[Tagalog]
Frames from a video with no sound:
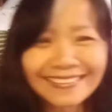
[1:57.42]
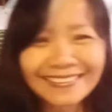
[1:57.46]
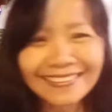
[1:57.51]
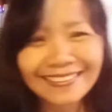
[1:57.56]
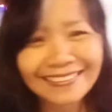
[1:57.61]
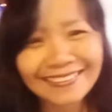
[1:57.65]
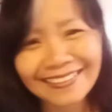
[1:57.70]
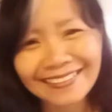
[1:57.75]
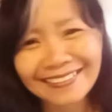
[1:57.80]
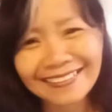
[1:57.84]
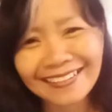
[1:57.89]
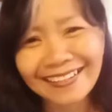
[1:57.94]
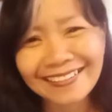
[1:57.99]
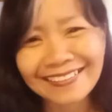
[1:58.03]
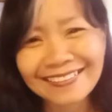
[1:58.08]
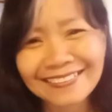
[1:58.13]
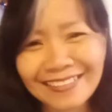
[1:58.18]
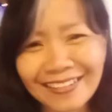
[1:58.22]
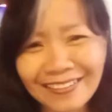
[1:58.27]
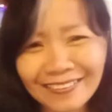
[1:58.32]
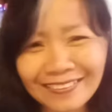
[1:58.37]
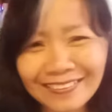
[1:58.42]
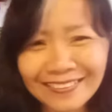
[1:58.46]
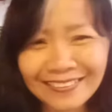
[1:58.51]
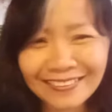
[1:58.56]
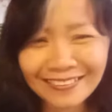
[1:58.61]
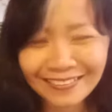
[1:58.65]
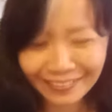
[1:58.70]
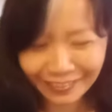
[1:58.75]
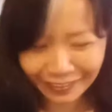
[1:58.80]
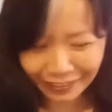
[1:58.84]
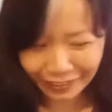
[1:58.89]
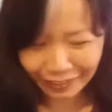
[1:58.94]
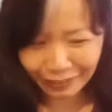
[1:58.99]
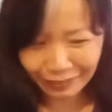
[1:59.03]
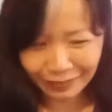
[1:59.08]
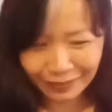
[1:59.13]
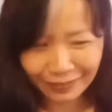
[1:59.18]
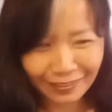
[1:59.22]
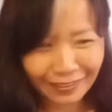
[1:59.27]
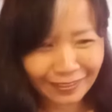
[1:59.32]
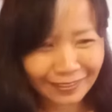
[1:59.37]
Ayan, galing sa aking
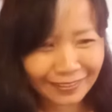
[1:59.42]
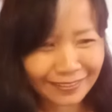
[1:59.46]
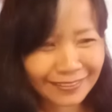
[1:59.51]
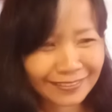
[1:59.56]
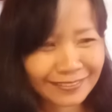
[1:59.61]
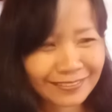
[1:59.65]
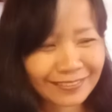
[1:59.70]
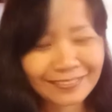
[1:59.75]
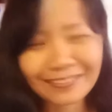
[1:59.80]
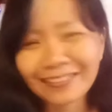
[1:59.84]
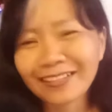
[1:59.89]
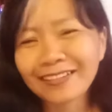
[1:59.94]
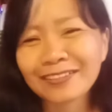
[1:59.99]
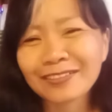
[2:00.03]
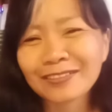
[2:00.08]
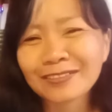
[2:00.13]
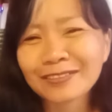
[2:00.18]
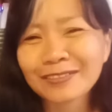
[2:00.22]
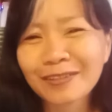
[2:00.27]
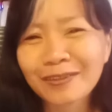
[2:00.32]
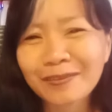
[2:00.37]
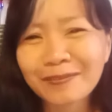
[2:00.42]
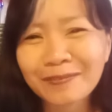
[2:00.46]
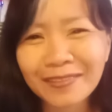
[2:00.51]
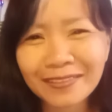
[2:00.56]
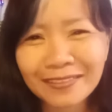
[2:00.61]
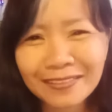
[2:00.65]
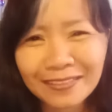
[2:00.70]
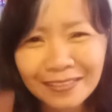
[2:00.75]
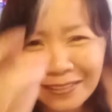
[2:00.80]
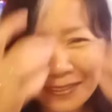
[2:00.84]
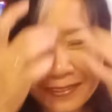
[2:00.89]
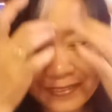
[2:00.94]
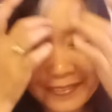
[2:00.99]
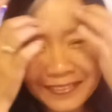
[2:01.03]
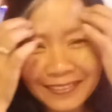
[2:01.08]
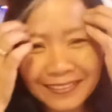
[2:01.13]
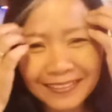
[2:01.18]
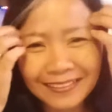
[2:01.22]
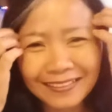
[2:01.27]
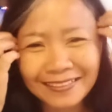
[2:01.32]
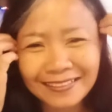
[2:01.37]
sister-in-law guys. So, thank you so much,
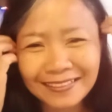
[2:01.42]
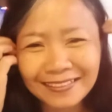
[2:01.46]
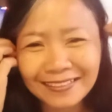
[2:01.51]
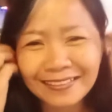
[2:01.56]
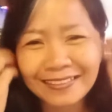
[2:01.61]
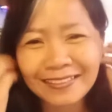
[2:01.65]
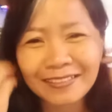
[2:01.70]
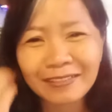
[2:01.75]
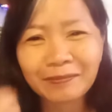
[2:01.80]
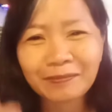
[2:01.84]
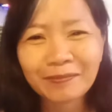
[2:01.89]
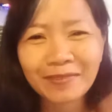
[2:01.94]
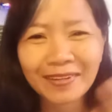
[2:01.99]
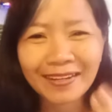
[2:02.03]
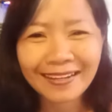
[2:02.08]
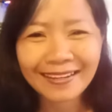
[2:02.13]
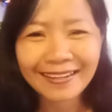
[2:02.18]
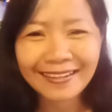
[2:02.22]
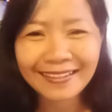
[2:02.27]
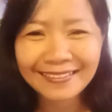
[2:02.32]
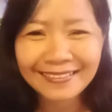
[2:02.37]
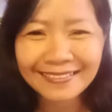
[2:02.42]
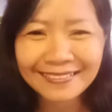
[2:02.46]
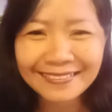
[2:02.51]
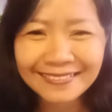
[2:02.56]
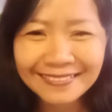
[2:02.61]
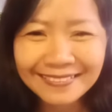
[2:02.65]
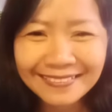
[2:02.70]
Leonie. Bye.